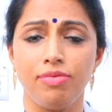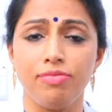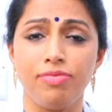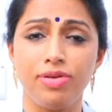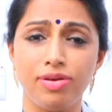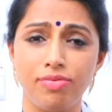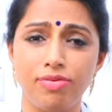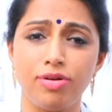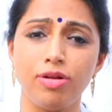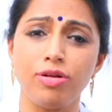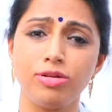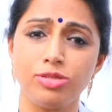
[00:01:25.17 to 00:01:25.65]

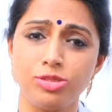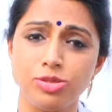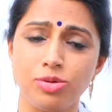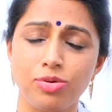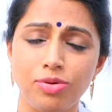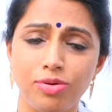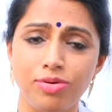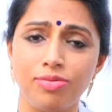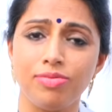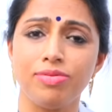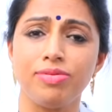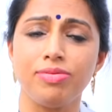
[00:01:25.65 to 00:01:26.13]
వీఆర్ ఆల్సో
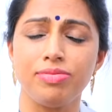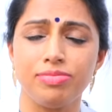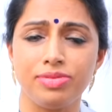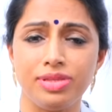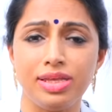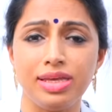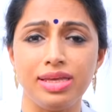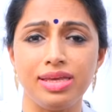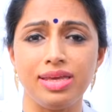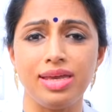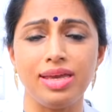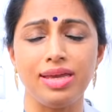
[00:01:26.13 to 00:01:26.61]

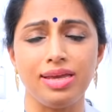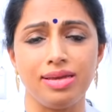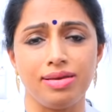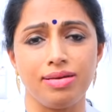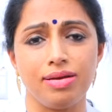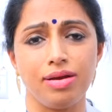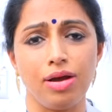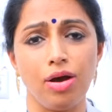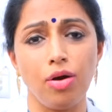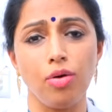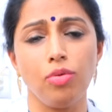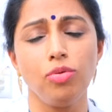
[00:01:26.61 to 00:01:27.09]
థింకింగ్
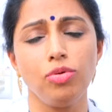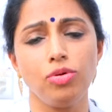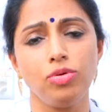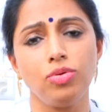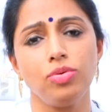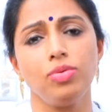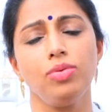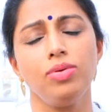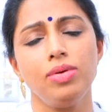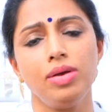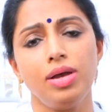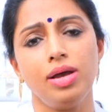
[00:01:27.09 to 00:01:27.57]
హౌ టు